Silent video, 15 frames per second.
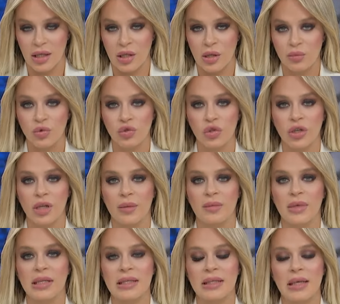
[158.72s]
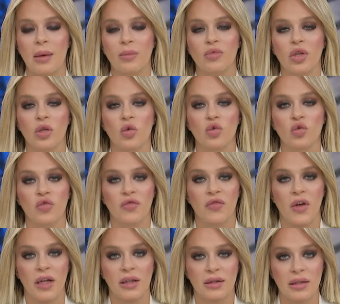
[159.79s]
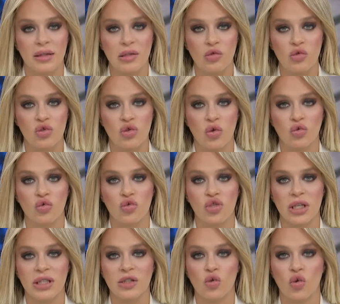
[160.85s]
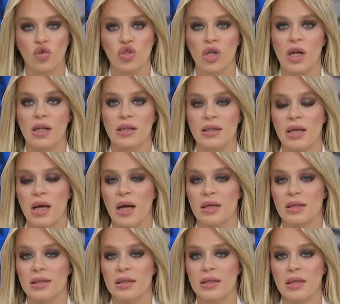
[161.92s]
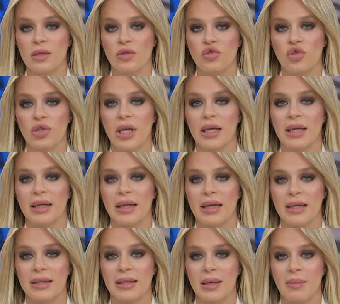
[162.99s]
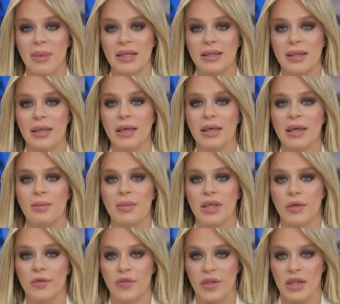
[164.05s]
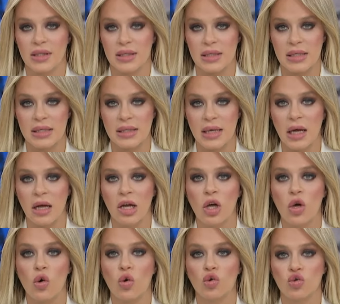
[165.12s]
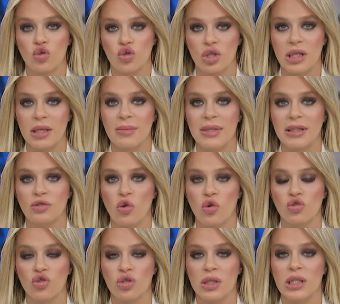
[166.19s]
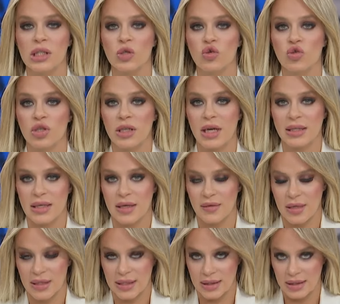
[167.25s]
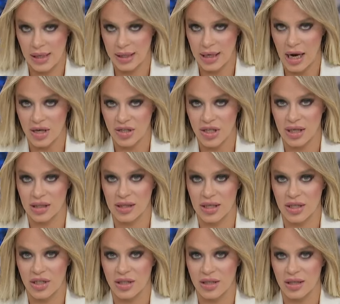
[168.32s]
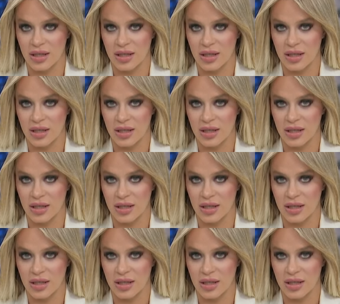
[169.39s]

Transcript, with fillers: Bu dönemde İstanbul'da konut fiyatları %37.6 arttı. Türkiye genelinde metrekare birim fiyatı ise 32.443 lira seviyesinde gerçekleşti.